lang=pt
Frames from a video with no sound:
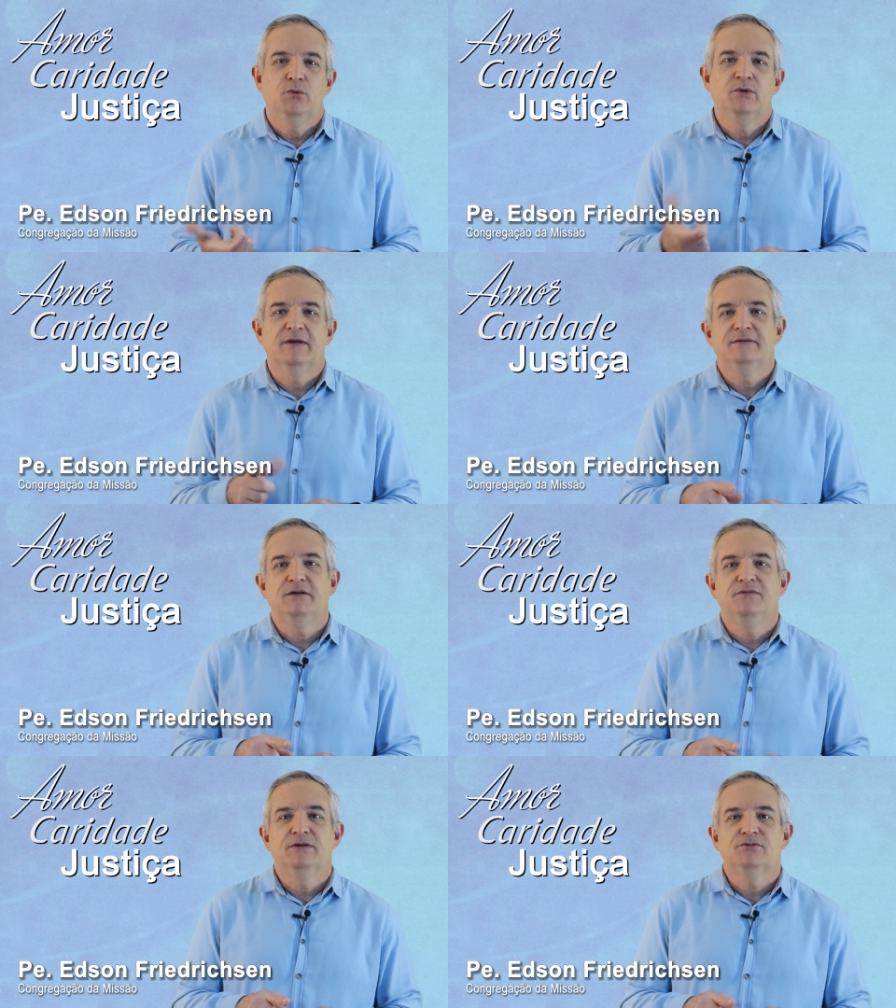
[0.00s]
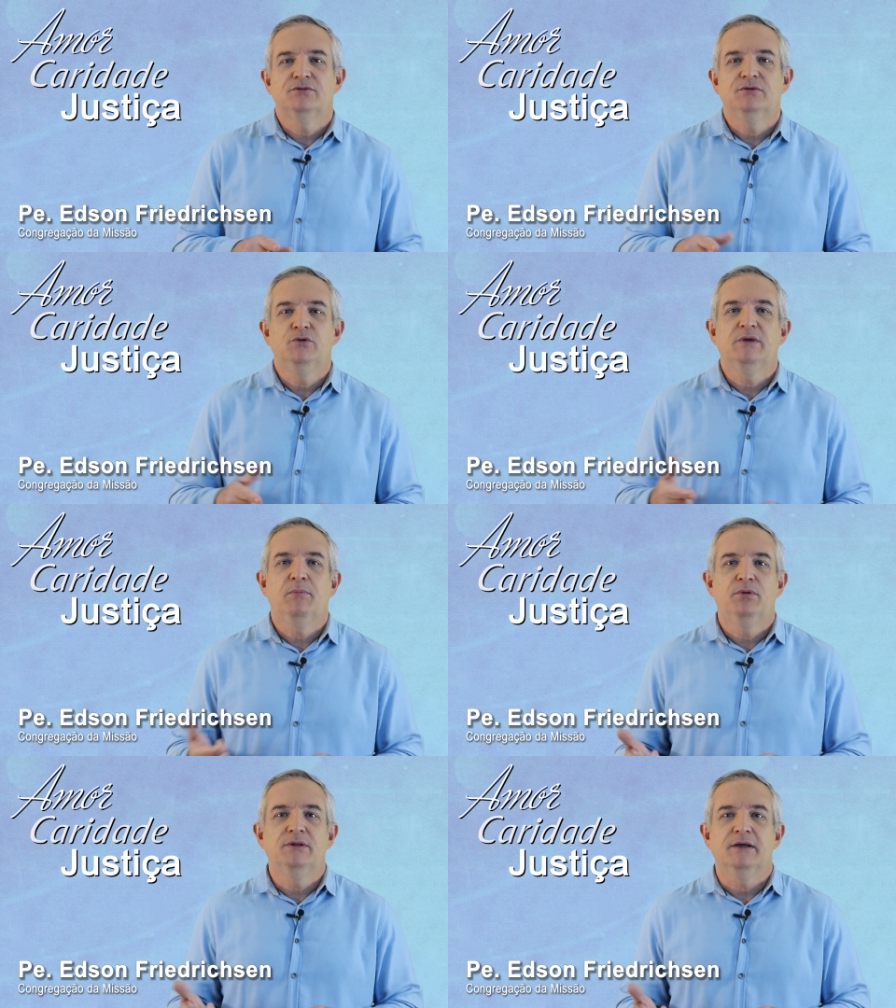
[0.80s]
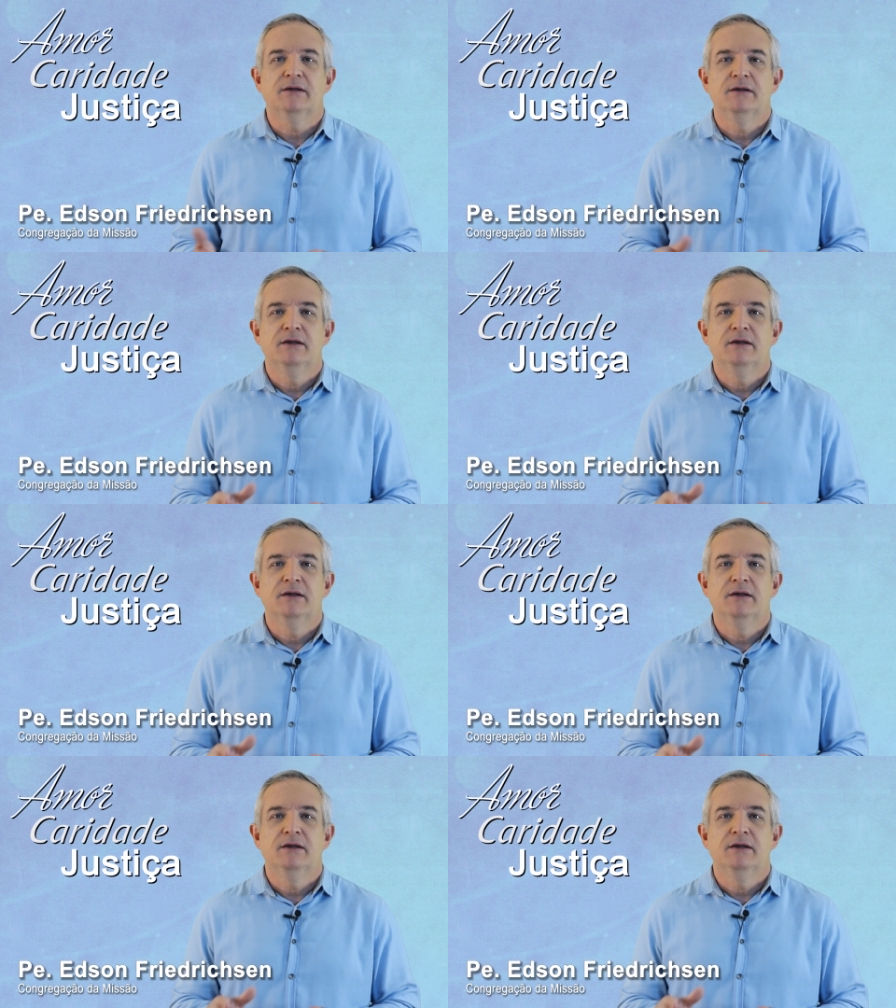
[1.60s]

o que é serviço e o que é poder.